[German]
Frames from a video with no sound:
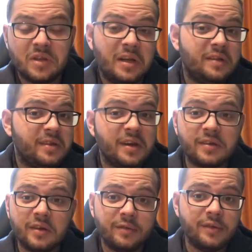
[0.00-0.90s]
Ich sag's
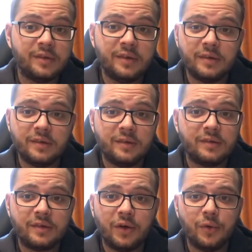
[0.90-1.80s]
euch, wie süß, es
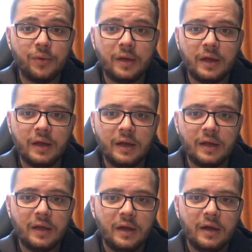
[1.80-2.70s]
ist so
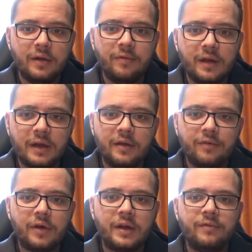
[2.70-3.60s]
unnötig. Wenn ich eine
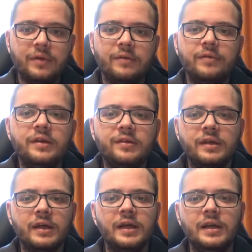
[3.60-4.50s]
Freundin will, dann will ich es in
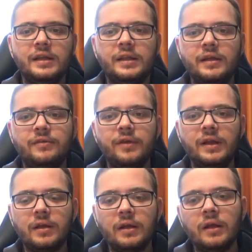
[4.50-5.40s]
der Realität
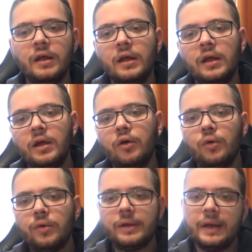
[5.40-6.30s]
finden
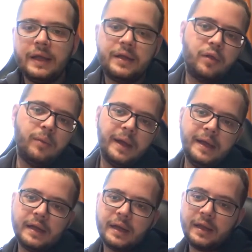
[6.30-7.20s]
und nicht über
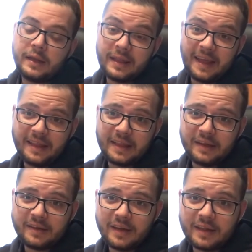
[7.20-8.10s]
irgendeine
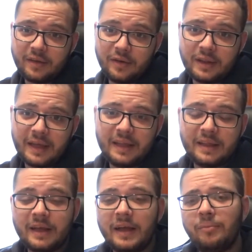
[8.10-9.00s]
Dating-Seite oder
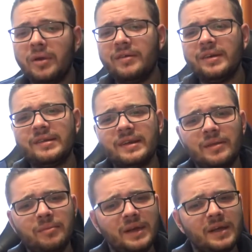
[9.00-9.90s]
Dating-App. Ich weiß nicht, da
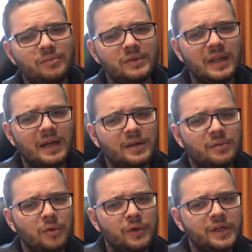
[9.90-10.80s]
bin ich ein bisschen
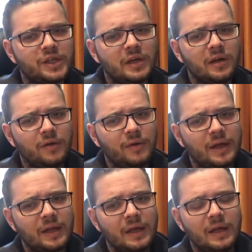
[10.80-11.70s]
altmodisch, glaube ich.